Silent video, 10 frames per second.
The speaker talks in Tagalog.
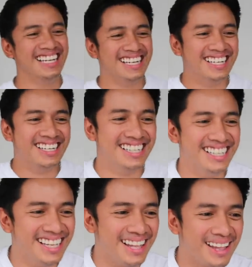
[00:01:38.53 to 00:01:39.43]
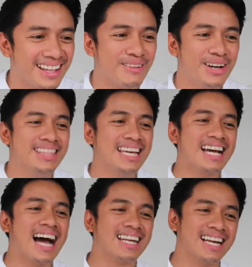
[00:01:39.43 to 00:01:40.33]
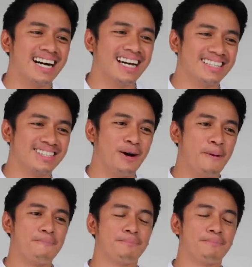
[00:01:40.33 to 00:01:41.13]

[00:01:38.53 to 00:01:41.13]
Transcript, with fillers: Kasi nga, one, one day, day nga lang ito.